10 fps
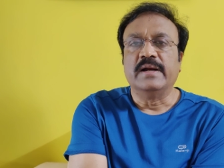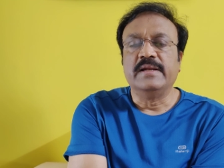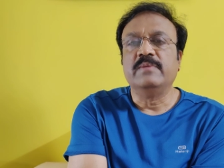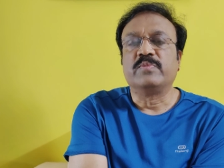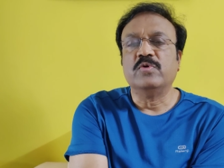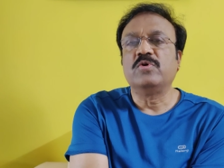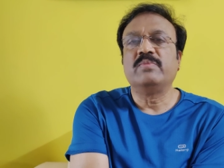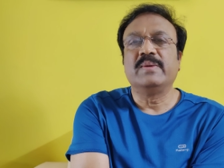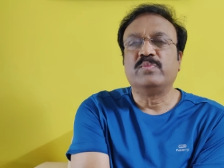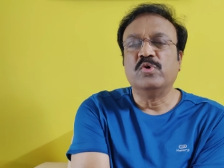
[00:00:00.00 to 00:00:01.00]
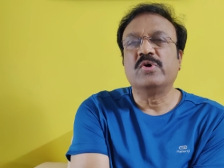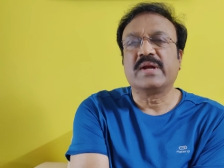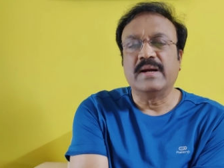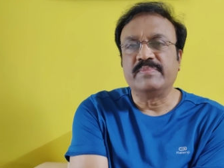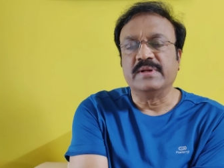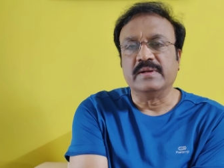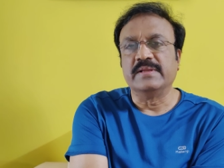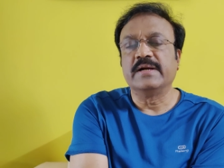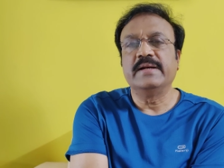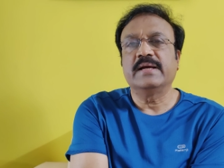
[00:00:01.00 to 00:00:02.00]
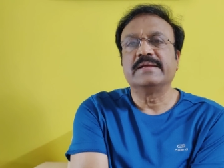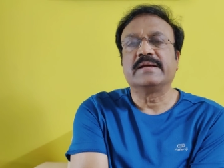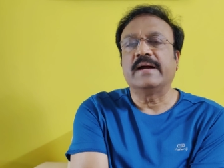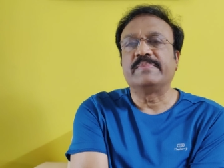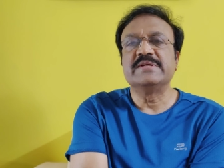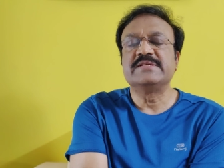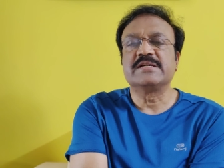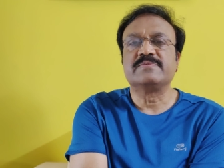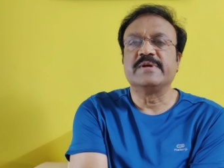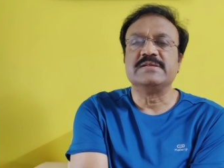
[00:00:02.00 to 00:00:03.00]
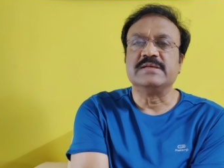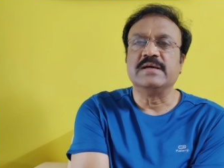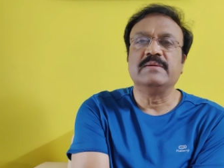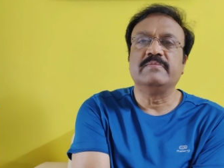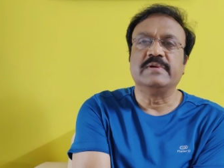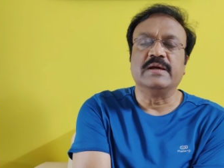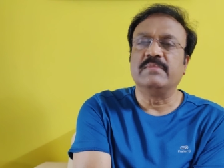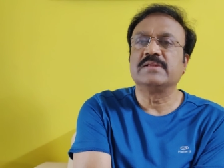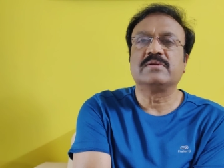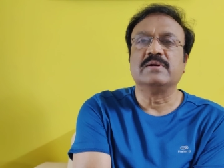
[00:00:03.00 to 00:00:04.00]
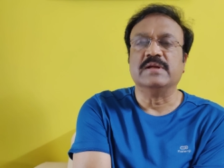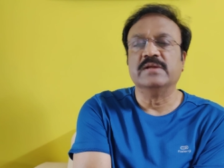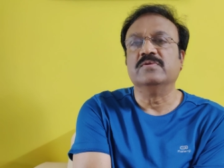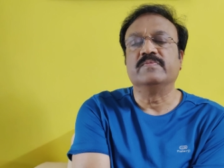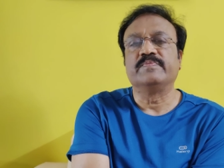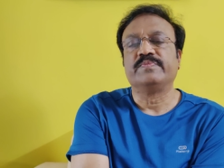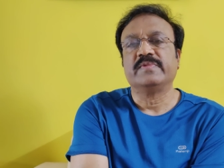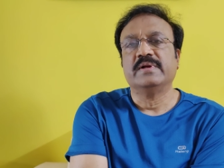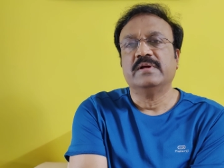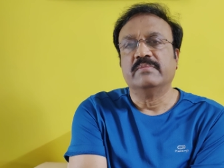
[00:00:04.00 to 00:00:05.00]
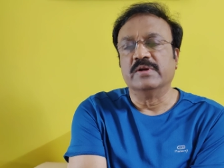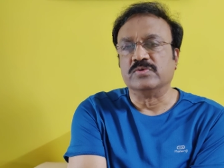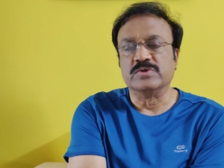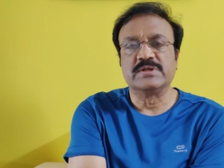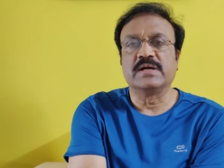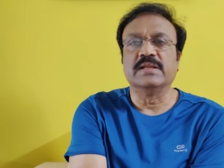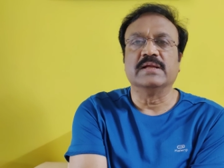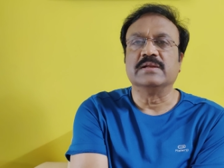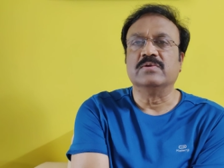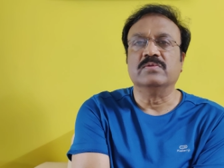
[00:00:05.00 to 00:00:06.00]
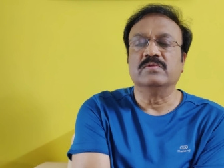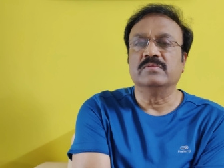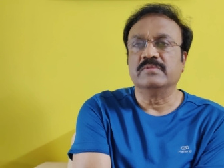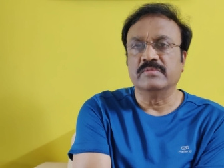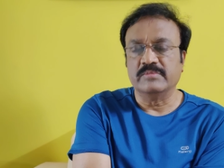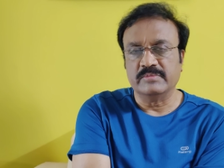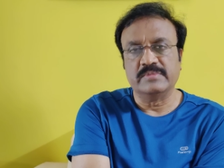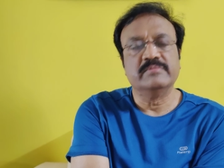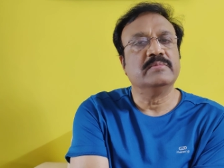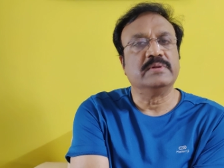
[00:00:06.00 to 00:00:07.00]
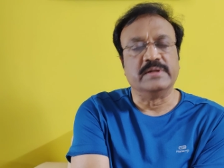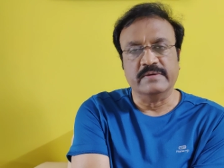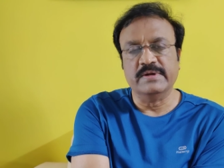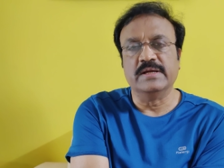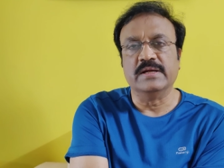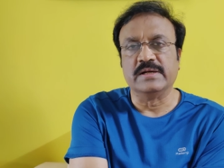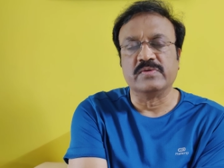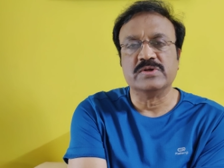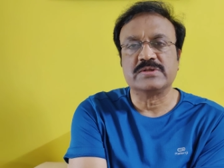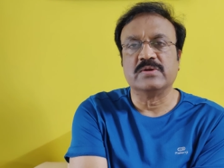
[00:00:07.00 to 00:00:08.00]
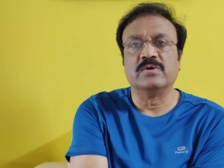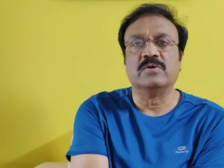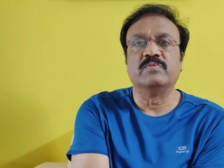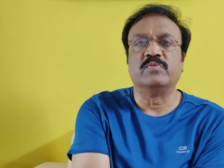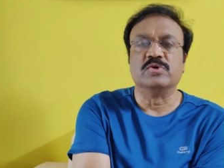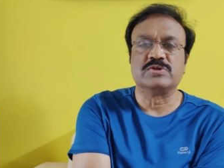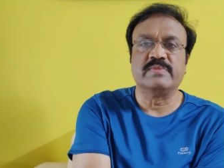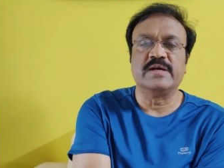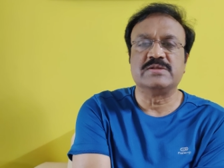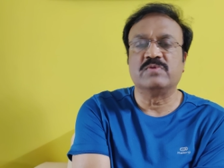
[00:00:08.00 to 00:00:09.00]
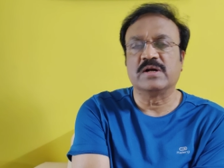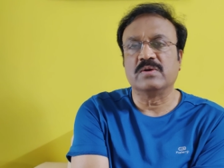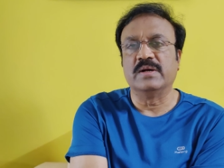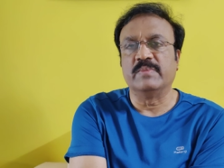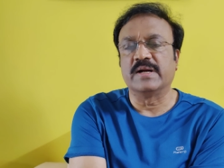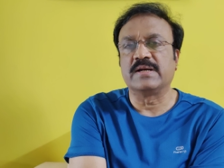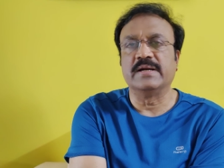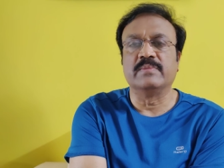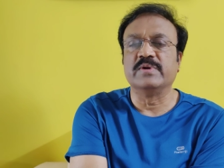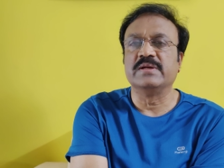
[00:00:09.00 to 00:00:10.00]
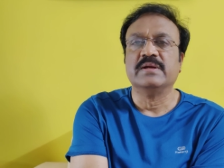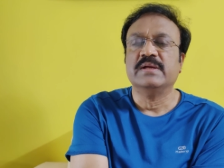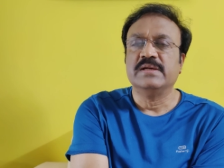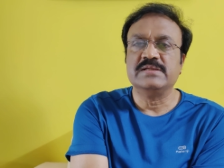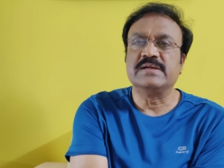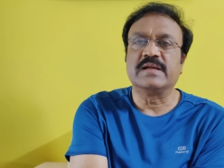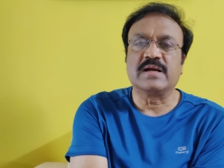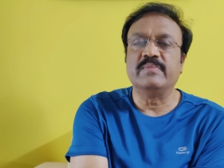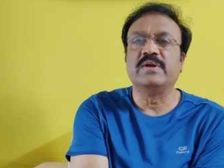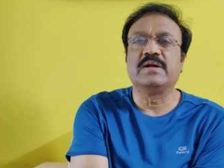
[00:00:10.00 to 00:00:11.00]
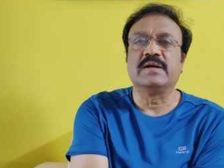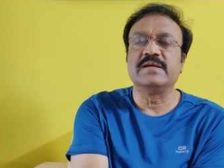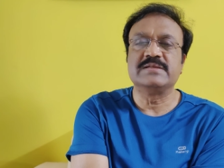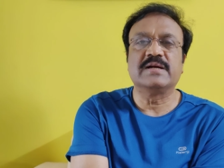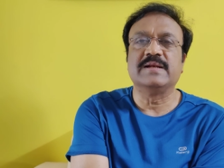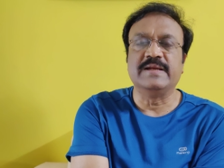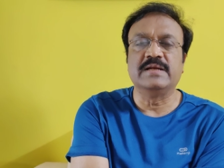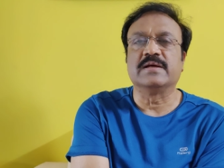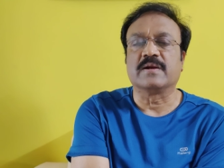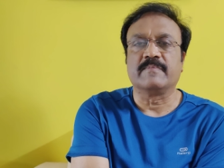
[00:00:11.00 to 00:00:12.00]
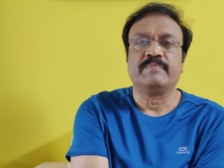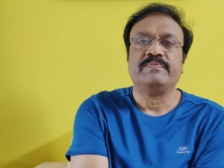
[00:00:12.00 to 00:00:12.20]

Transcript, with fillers: అండ్ హీ ప్రూవ్ టు బే పువర్ క్యాప్టెన్ ఎందుకంటే అతని క్యాప్టెన్సీ ఎక్స్పీరియన్స్ ఏ ఏమాత్రం లేదు మనం చూస్తాం కదా అతను టీవీ ఇంటర్వ్యూస్లో పోస్ట్ మ్యాచ్ వాటిలో మాట్లాడినప్పుడు ఈజ్ నాట్ ఎ కమ్యూనికేటర్ ఈజ్ నాట్ ఎ లీడర్